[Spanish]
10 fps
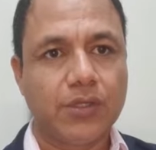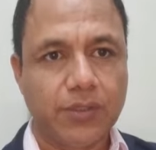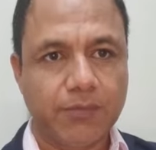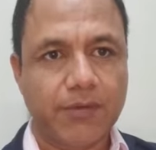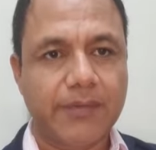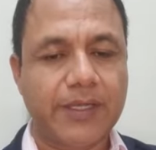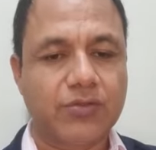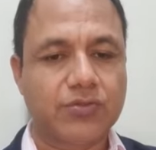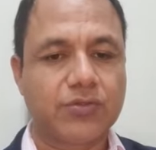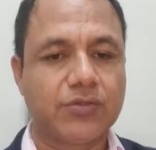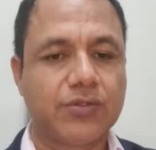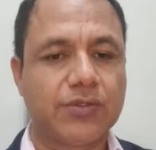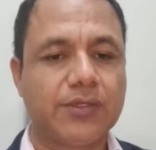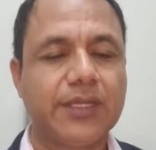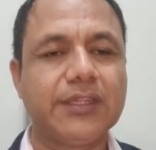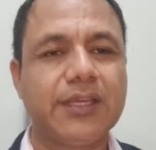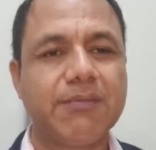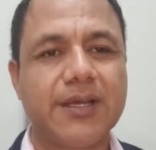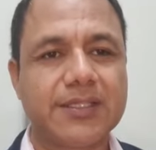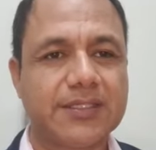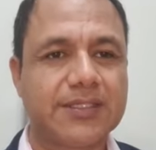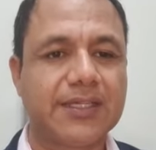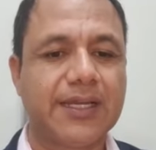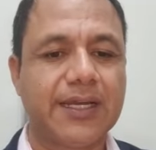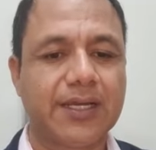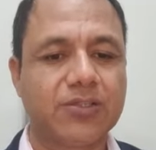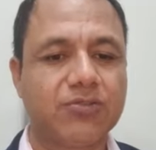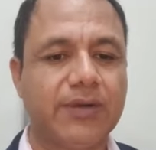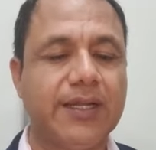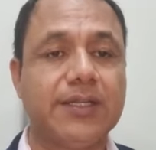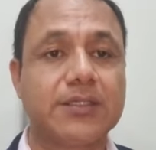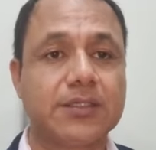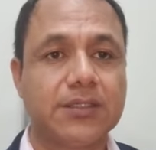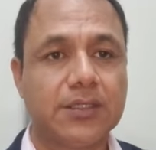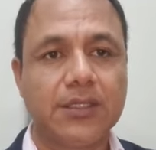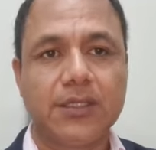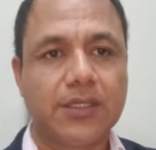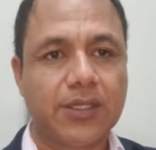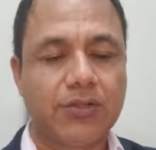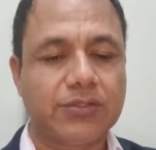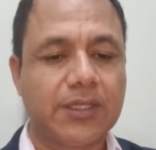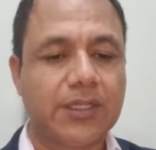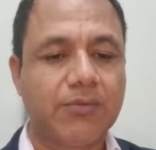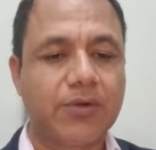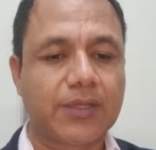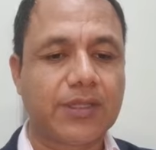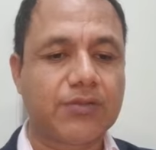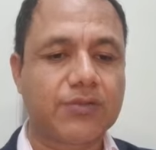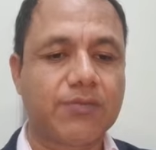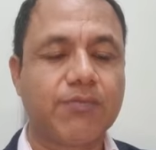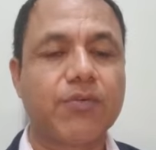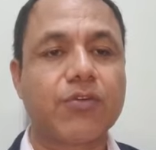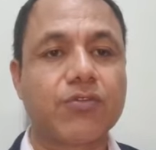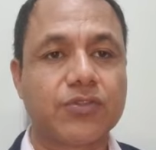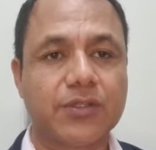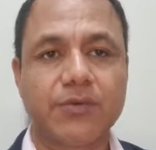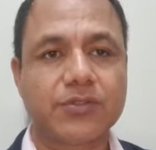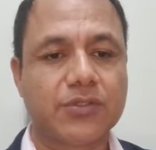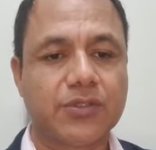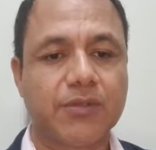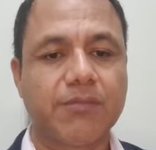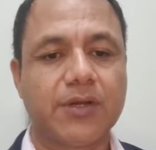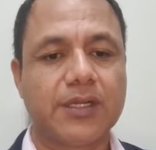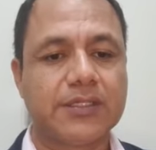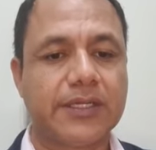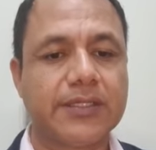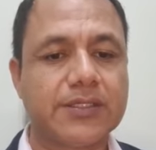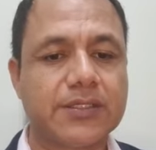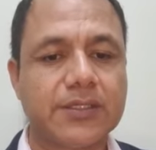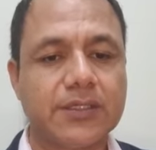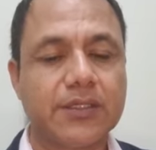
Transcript: diplomados, en temas actuales que no están abordados por los libros ni por las leyes.